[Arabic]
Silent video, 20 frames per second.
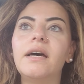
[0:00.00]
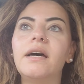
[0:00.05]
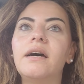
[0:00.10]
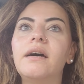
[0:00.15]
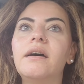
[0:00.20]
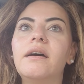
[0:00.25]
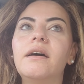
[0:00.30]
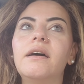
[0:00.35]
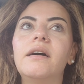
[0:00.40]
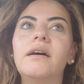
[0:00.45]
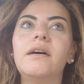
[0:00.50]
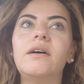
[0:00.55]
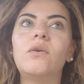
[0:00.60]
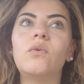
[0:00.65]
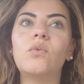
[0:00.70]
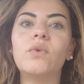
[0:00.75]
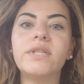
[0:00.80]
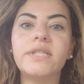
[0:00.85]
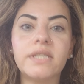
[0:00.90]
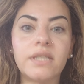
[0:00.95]
آه،
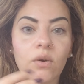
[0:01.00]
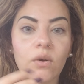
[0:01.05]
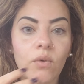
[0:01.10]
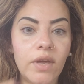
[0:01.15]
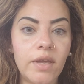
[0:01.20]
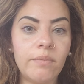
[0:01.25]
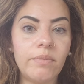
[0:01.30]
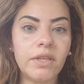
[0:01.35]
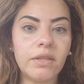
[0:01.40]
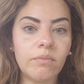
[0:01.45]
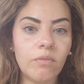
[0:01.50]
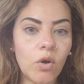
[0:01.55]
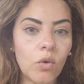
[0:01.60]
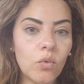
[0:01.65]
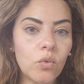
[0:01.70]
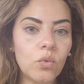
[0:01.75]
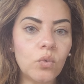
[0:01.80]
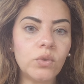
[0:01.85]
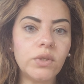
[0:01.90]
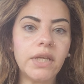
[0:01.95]
والثوابت
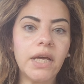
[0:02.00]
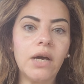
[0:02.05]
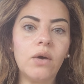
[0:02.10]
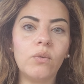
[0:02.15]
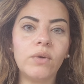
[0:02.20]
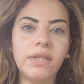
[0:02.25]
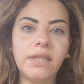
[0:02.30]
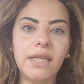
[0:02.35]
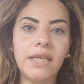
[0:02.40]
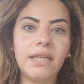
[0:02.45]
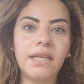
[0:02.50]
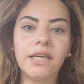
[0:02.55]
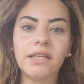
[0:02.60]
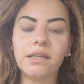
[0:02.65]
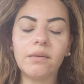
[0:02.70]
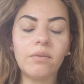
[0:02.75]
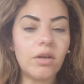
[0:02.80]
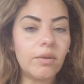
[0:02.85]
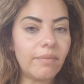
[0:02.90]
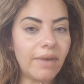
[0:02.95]
موجوده والدنيا
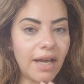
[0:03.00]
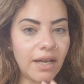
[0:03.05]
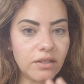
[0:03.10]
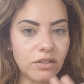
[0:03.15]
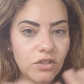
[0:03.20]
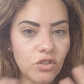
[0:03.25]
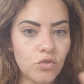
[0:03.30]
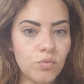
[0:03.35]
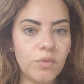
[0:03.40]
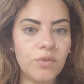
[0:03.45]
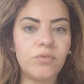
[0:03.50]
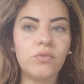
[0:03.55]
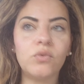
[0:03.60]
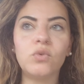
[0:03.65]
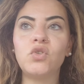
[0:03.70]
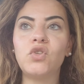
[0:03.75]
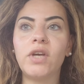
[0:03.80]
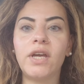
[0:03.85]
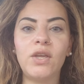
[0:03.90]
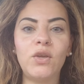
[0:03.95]
طبعا محدش
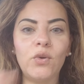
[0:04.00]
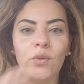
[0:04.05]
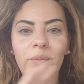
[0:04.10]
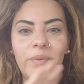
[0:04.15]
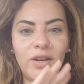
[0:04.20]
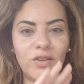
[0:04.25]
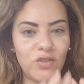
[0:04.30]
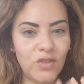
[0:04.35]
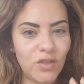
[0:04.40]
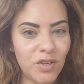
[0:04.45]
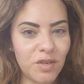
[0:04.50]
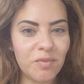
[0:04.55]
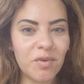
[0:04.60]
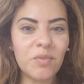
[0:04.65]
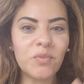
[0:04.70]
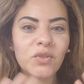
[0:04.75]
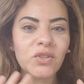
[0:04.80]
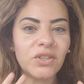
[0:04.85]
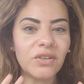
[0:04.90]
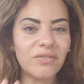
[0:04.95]
مفهوش عيوب عشان نبقى
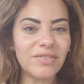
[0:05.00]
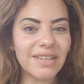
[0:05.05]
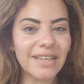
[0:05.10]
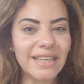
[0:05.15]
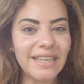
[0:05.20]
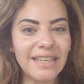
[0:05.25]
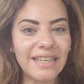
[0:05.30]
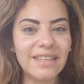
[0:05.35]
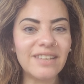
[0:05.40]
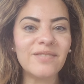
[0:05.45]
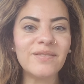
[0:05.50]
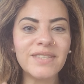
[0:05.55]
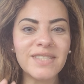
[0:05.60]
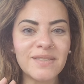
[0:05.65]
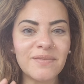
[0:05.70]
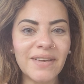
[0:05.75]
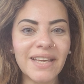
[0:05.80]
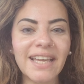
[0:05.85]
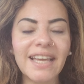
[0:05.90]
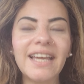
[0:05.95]
متفقين
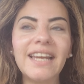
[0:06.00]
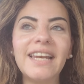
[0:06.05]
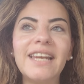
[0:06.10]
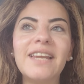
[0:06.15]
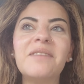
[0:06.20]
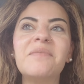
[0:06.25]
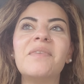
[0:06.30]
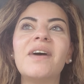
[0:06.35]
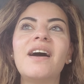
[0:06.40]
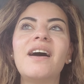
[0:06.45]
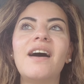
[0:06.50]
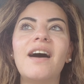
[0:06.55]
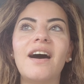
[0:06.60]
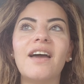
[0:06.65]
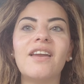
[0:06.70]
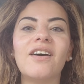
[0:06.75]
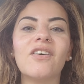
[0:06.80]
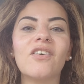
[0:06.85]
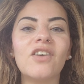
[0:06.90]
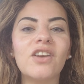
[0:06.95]
بس بتكلم
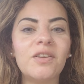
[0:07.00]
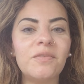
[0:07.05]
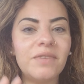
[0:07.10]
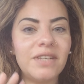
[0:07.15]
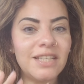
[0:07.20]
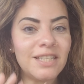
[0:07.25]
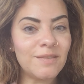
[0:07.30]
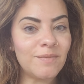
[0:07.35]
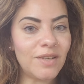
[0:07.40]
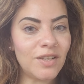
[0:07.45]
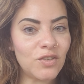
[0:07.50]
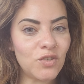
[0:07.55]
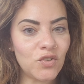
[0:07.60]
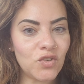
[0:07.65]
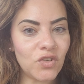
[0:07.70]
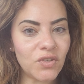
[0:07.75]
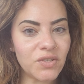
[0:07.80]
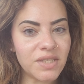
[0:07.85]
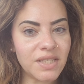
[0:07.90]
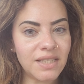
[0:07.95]
على الاقل بالنسبه
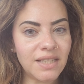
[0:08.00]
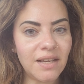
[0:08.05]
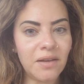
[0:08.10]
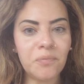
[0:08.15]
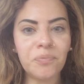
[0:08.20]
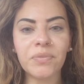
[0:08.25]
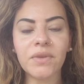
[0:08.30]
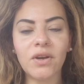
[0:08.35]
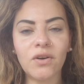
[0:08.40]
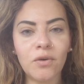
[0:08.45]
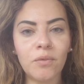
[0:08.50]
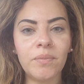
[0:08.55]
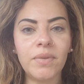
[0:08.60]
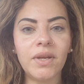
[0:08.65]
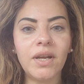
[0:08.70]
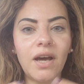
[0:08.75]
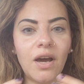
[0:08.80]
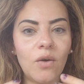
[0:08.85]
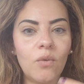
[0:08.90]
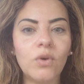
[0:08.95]
للشخص ده
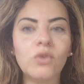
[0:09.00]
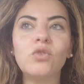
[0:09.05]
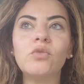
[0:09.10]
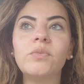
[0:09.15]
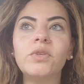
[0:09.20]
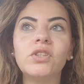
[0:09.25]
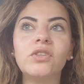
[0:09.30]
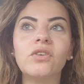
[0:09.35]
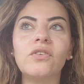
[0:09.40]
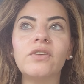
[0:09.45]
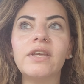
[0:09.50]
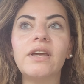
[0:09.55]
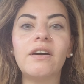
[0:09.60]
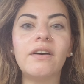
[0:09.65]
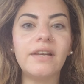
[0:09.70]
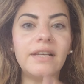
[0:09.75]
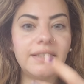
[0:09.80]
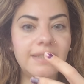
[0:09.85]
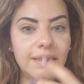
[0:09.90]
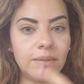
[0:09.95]
ربنا عوضه
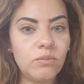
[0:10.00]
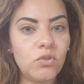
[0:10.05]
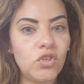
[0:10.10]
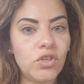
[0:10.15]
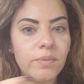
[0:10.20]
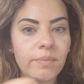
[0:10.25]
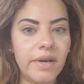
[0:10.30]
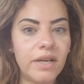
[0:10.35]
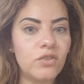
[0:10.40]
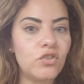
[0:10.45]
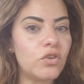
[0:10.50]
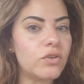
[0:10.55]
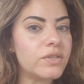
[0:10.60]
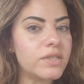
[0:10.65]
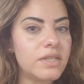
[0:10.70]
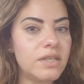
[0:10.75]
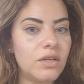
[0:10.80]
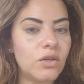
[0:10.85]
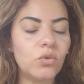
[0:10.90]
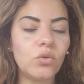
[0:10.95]
بالطريقه اللي تمشي مع
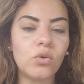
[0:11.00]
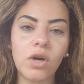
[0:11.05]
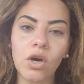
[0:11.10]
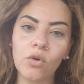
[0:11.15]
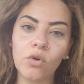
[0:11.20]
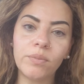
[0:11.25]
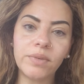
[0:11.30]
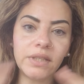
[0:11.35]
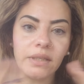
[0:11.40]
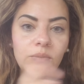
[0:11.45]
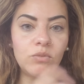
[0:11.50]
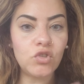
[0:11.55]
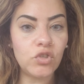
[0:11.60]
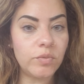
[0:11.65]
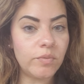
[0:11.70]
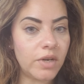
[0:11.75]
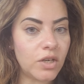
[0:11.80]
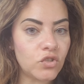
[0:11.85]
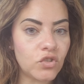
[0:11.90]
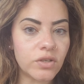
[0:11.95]
شخصيته او بتمشي
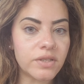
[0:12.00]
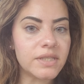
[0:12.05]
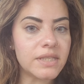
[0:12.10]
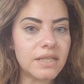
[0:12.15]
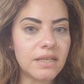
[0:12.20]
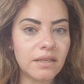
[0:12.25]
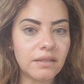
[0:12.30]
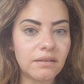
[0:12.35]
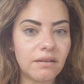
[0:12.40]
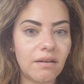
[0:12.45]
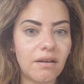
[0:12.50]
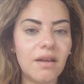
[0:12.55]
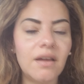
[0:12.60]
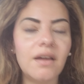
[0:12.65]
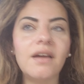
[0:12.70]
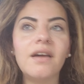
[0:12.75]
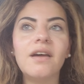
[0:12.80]
مع شخصيتها